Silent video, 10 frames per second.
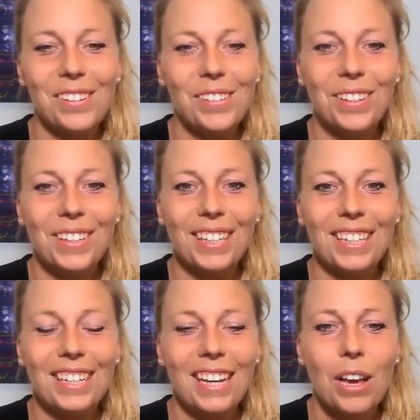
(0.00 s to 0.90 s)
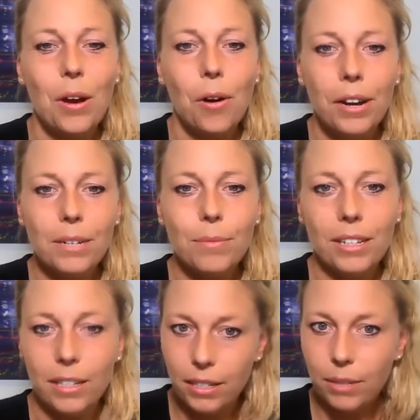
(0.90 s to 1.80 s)
Und heute
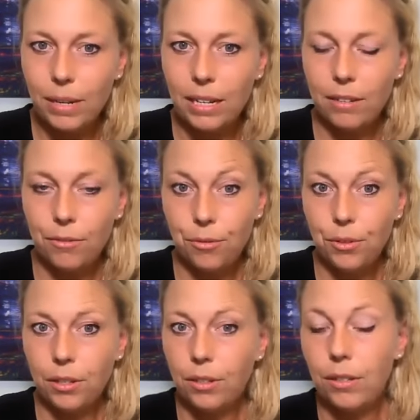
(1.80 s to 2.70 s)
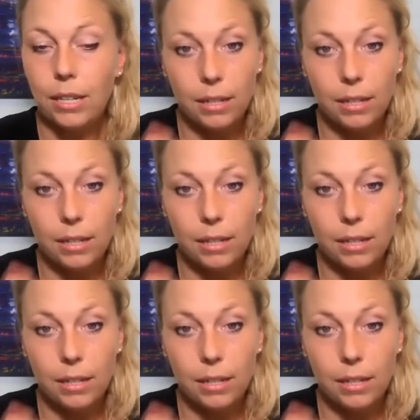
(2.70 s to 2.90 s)
möchte ich dich mal entführen